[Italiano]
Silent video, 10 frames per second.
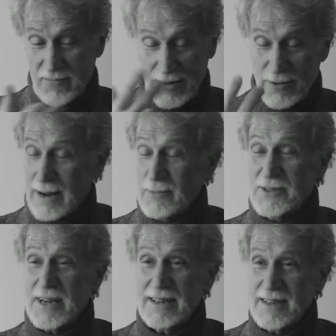
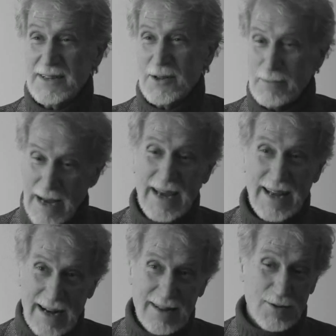figuriamoci che titolo, ma
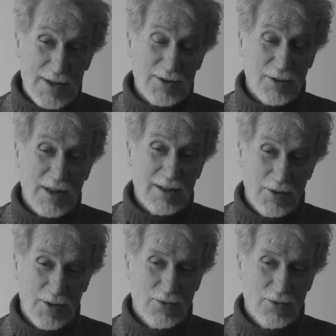era lo stesso titolo di